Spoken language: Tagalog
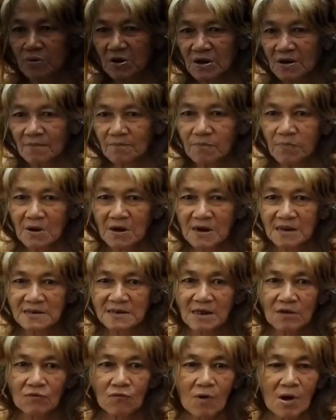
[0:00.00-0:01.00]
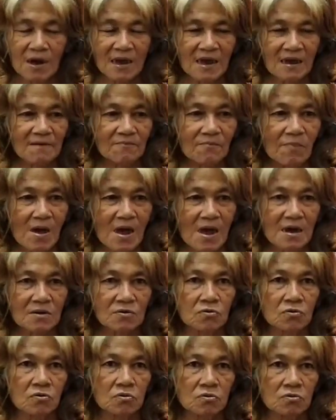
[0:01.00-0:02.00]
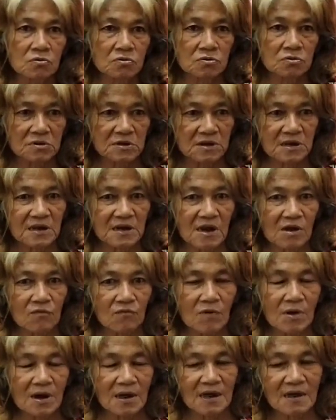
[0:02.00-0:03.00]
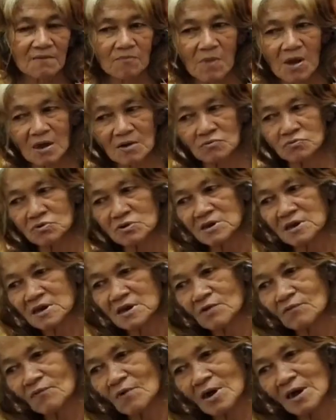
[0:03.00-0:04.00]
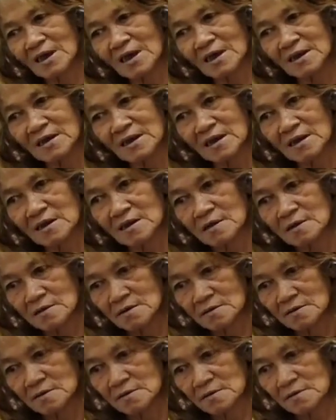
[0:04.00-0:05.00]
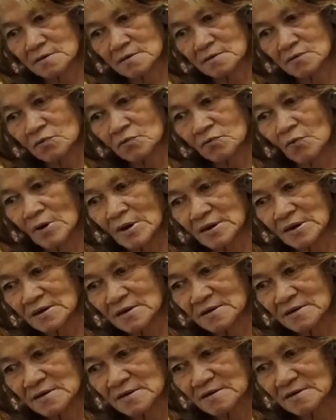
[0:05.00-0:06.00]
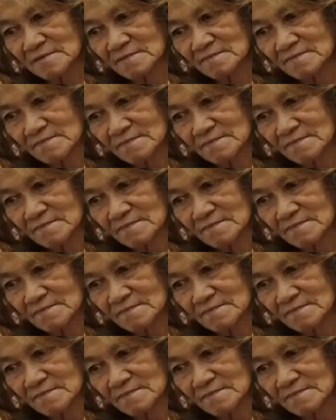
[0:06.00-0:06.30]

pinagparatawagan pa ako. Tinawagan pa akong tinawagan eh. Kuha na